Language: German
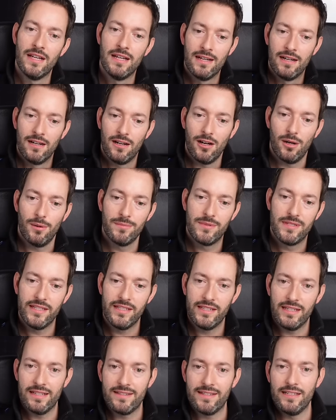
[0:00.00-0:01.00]
haben sich
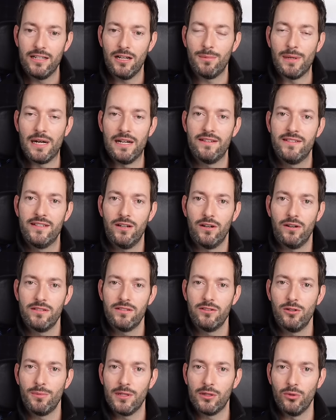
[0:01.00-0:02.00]
jetzt innerhalb eines Jahres
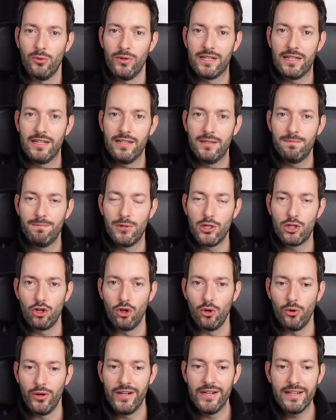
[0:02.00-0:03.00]
nochmal deutlich
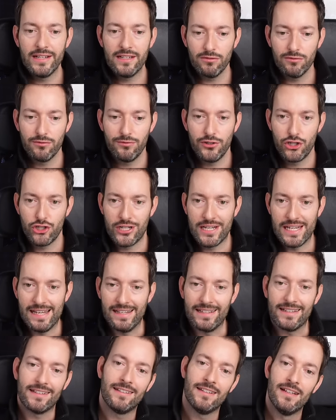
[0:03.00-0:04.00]
beschleunigt und
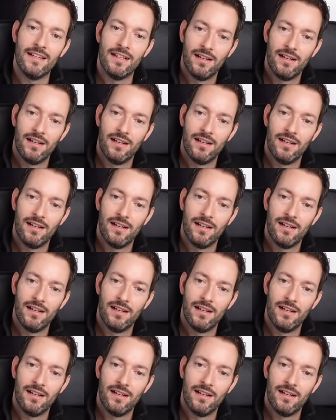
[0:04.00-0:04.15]
verstärkt